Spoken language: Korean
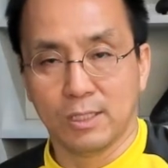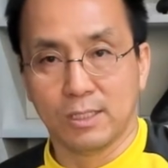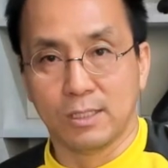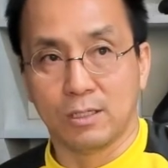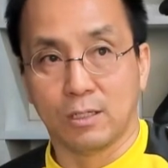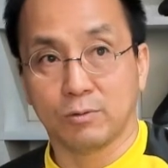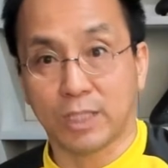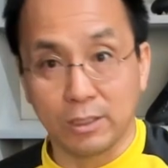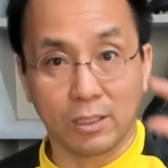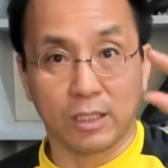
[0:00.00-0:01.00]
어,
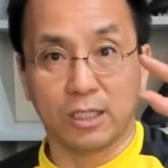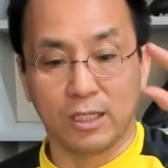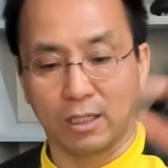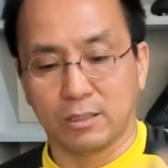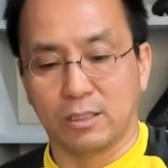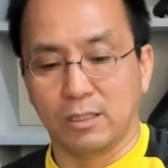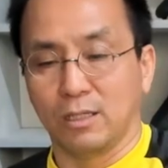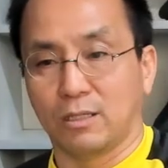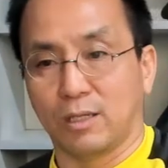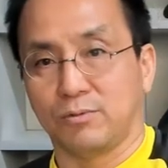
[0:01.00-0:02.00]
찬디가 길이가
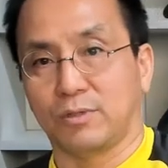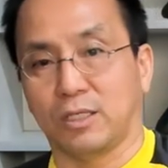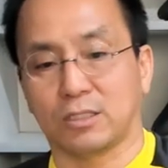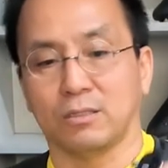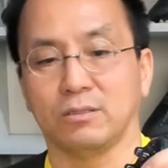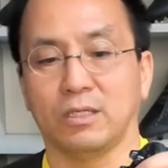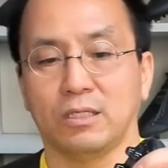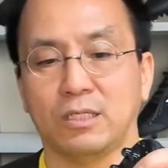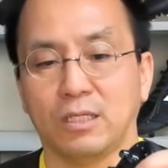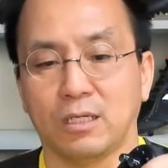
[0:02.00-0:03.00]
길기 때문에 스터드의
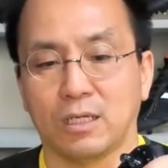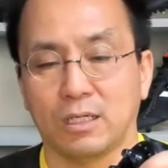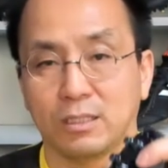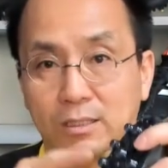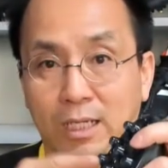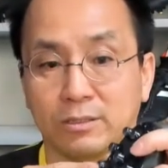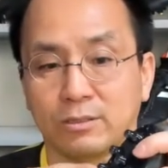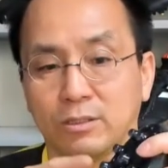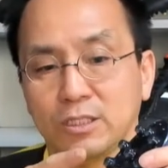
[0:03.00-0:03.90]
길이가 낮은 거지.